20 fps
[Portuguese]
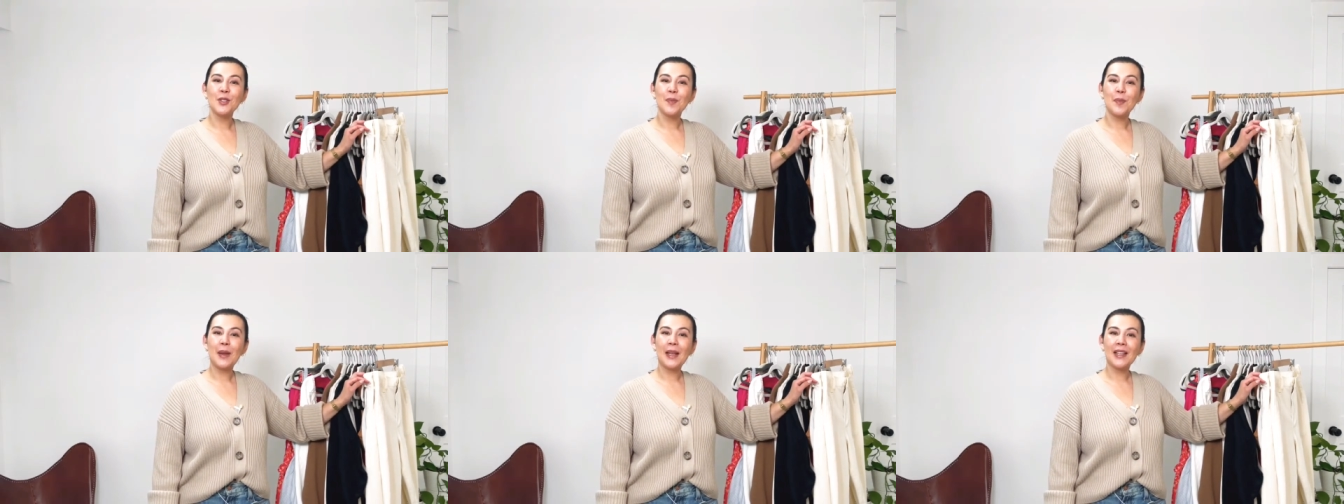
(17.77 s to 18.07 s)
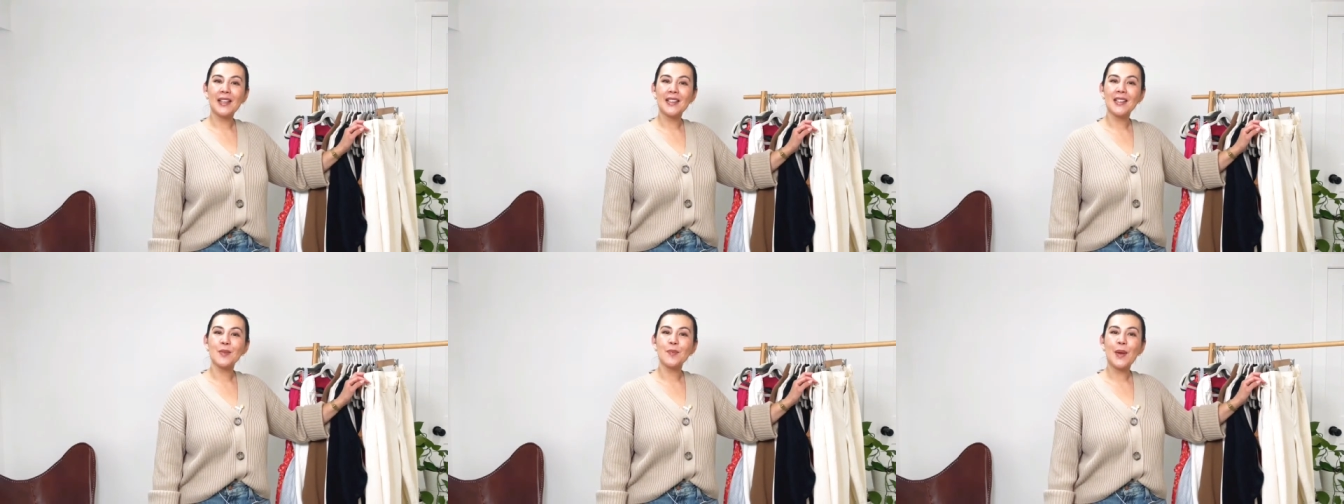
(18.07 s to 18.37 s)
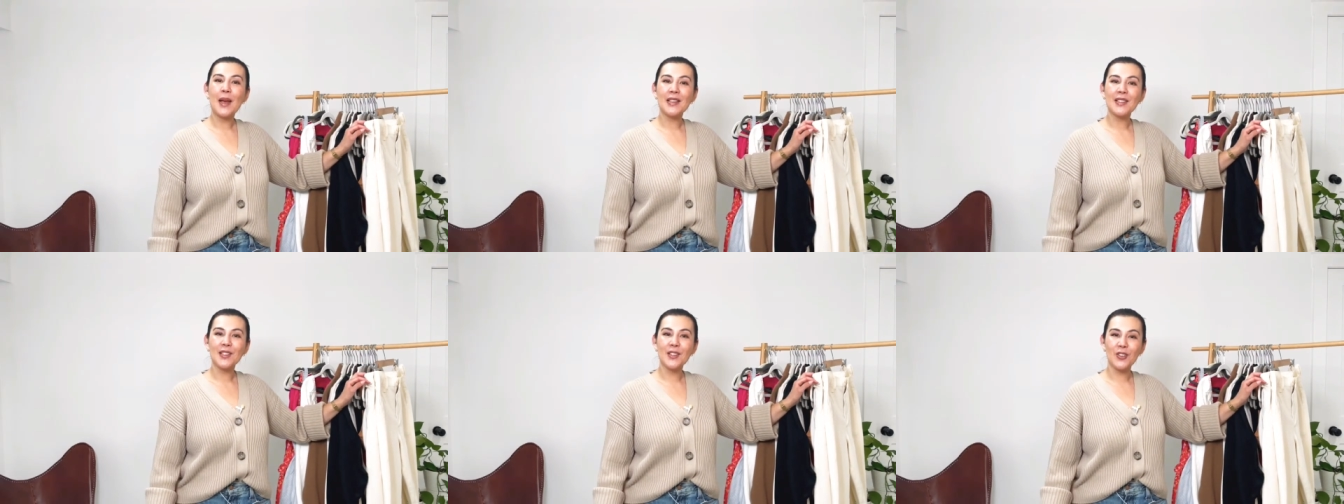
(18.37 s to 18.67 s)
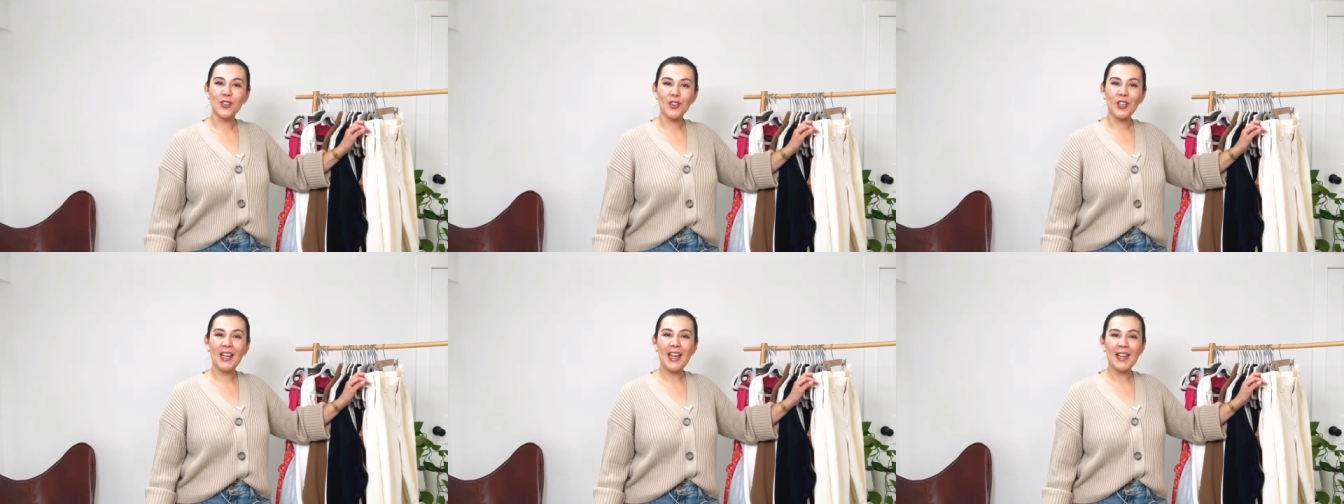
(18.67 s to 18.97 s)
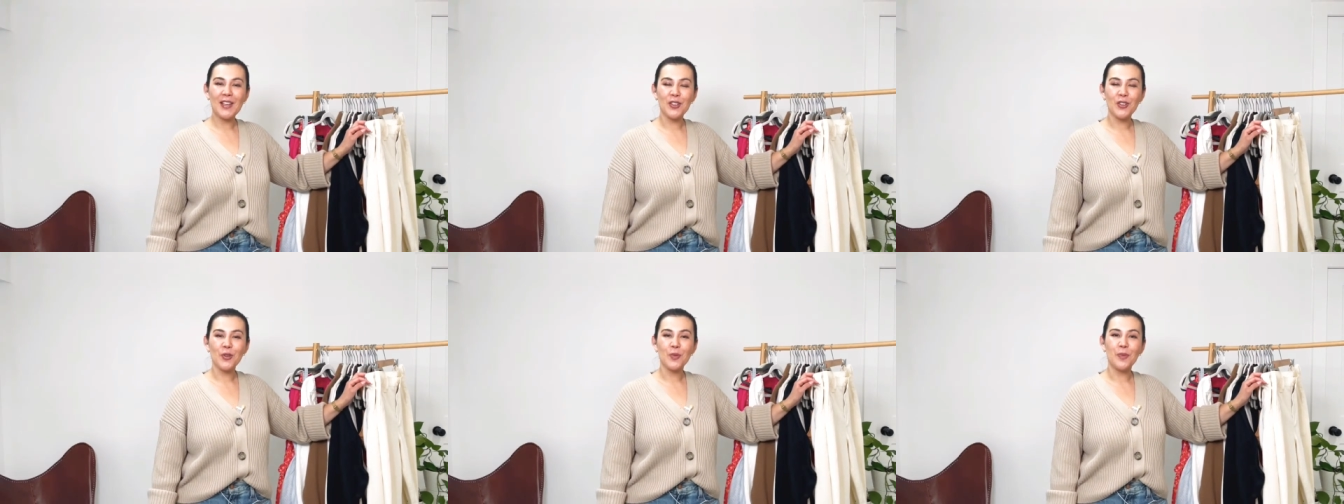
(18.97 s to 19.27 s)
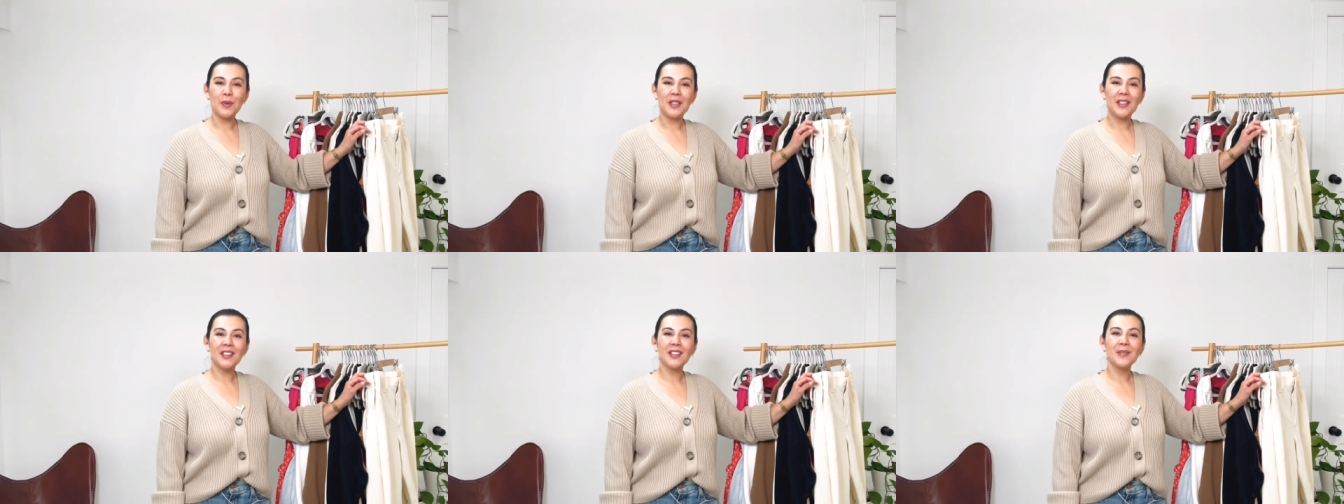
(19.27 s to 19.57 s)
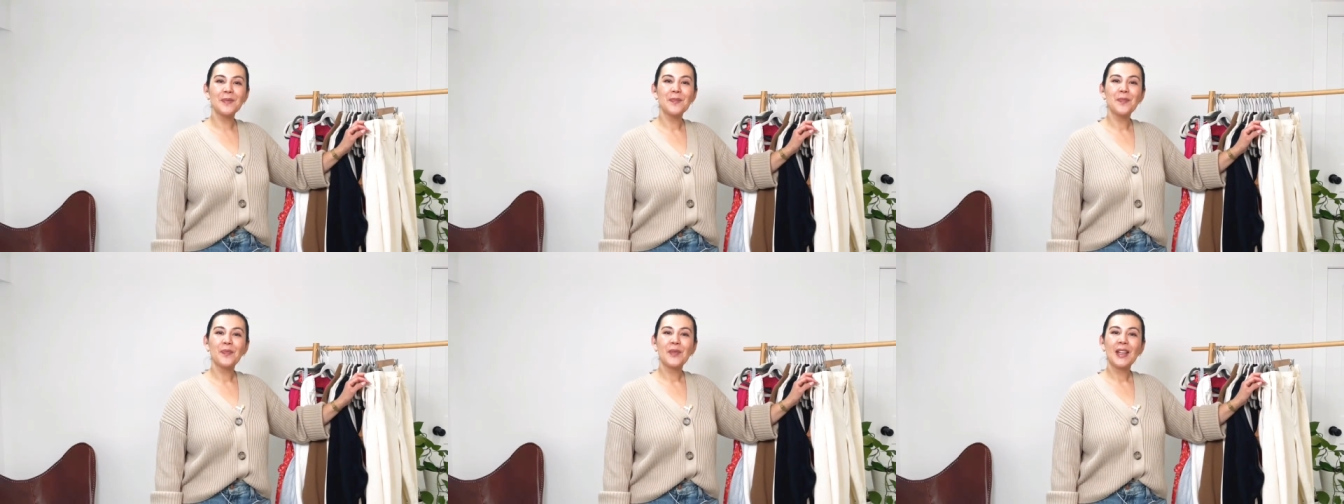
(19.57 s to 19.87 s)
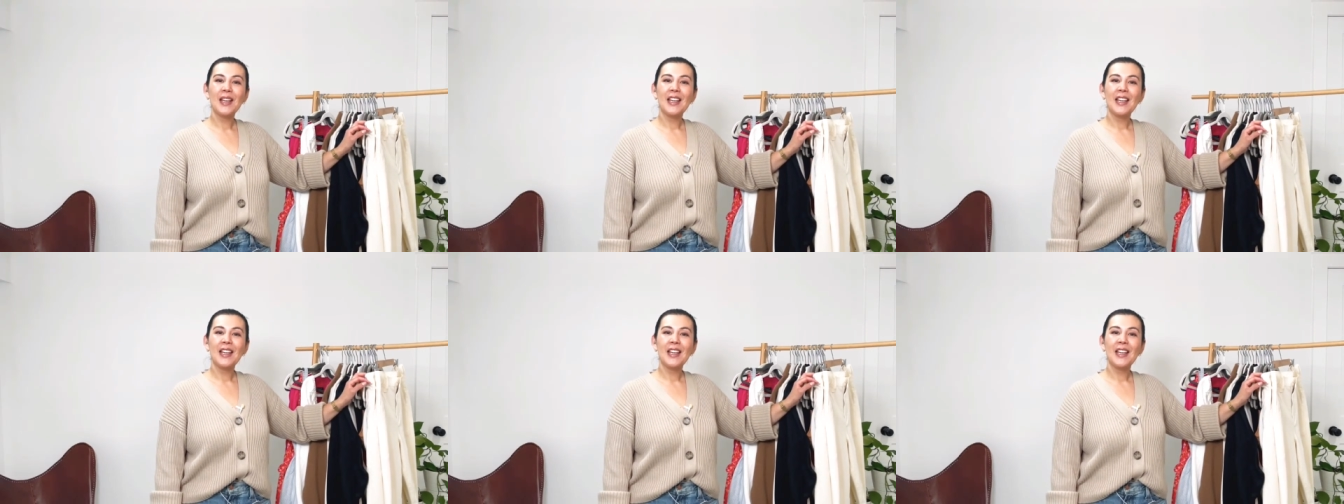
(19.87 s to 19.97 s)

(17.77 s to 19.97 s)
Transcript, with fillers: pelas peças de cashmere